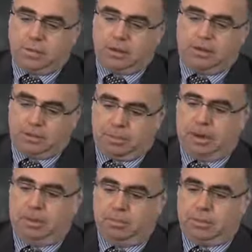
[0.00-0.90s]
y es el
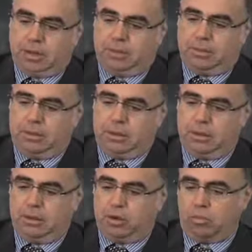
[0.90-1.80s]
paradigma
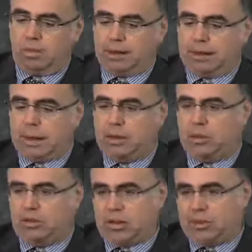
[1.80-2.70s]
de convertir
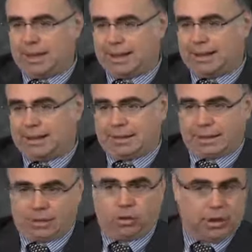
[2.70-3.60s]
algo que se había
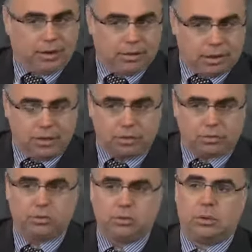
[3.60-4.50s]

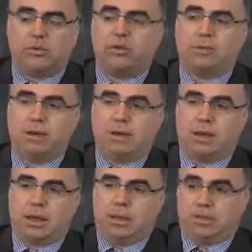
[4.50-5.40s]
categorizado de una forma
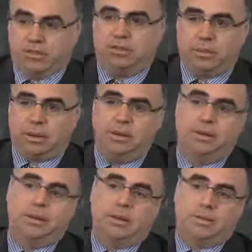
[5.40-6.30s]
quizá excesiva
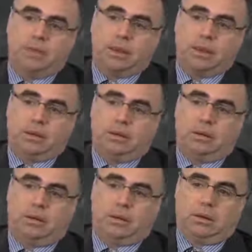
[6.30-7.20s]

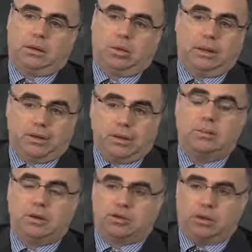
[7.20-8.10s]
en eh, una entidad
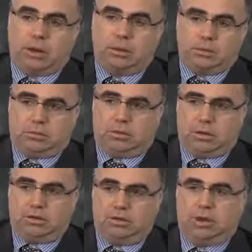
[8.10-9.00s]
dimensional.
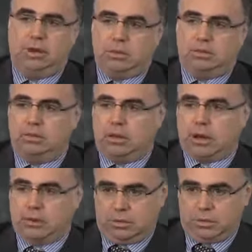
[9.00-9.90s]
¿Qué significa
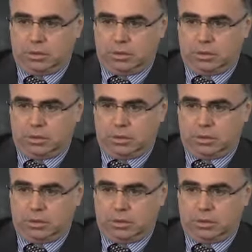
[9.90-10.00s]
dimensional?